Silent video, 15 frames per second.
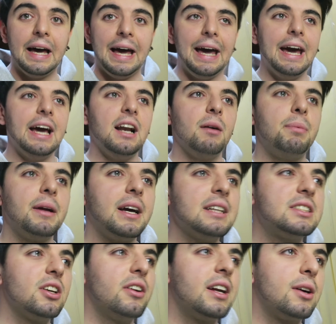e
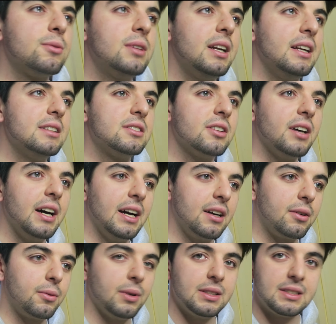l'applicazione che utilizzo è
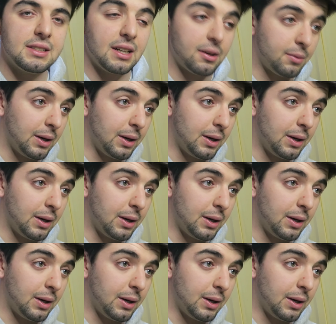questa